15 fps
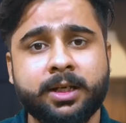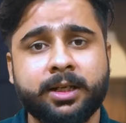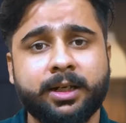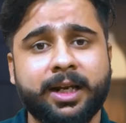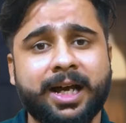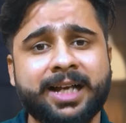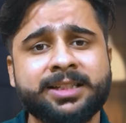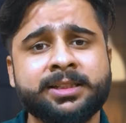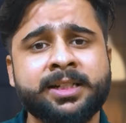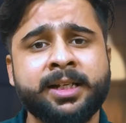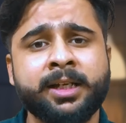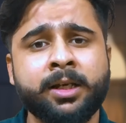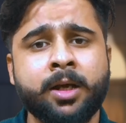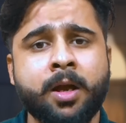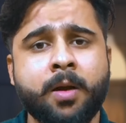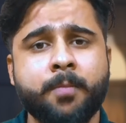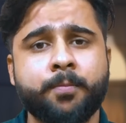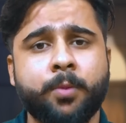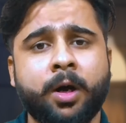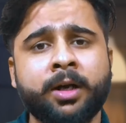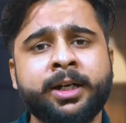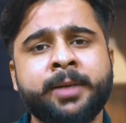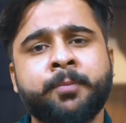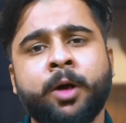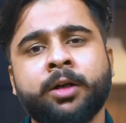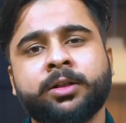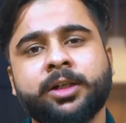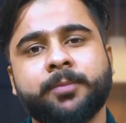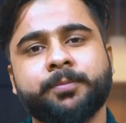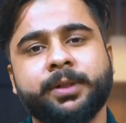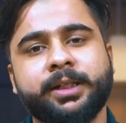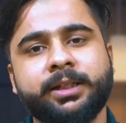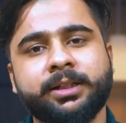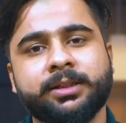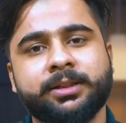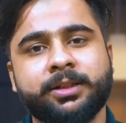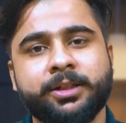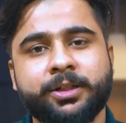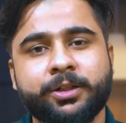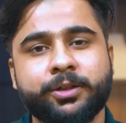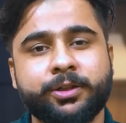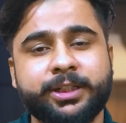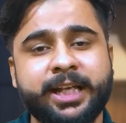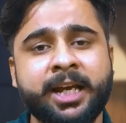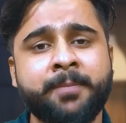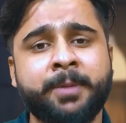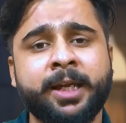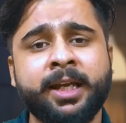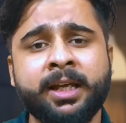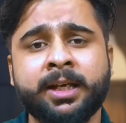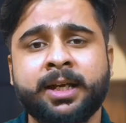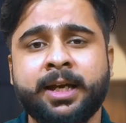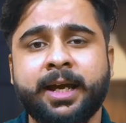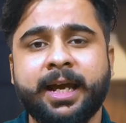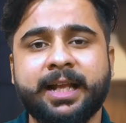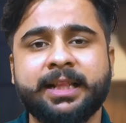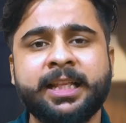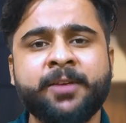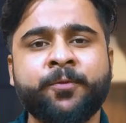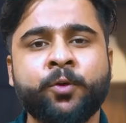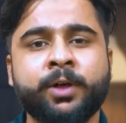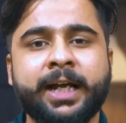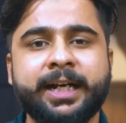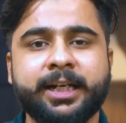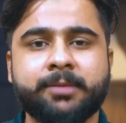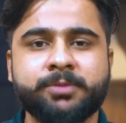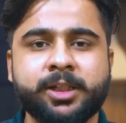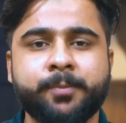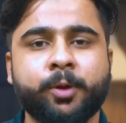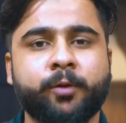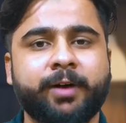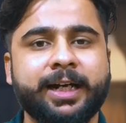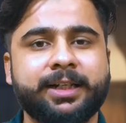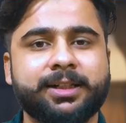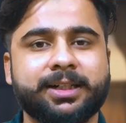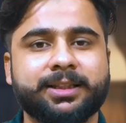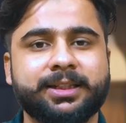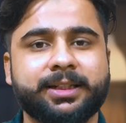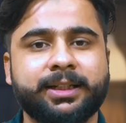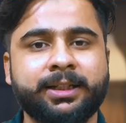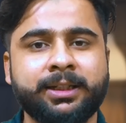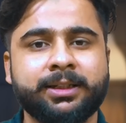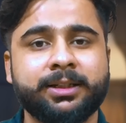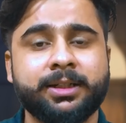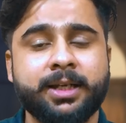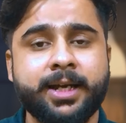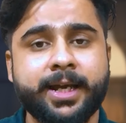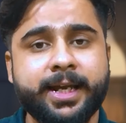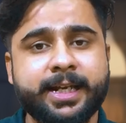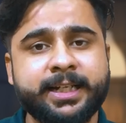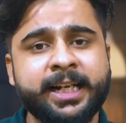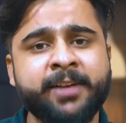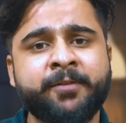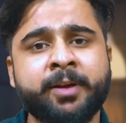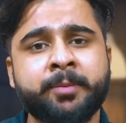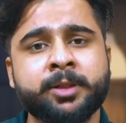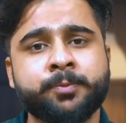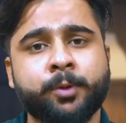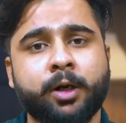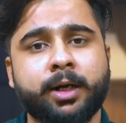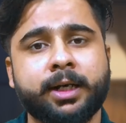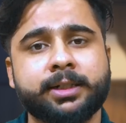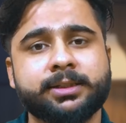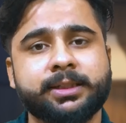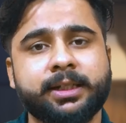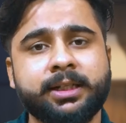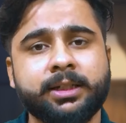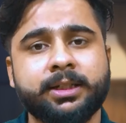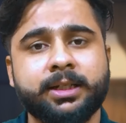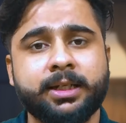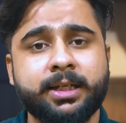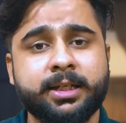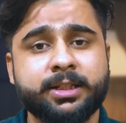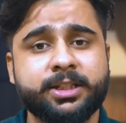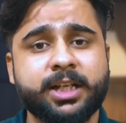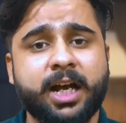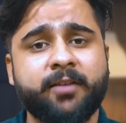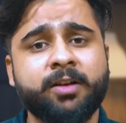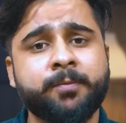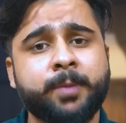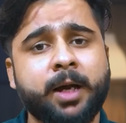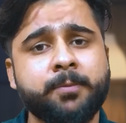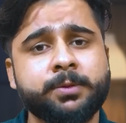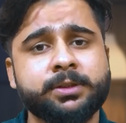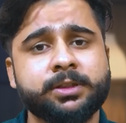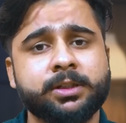लास्ट है बॉन रिबॉन कंपनी ये भी हेल्दी फूड आइटम्स ही प्रोवाइड करते हैं इनके फेमस प्रोडक्ट्स हैं जावर पप्स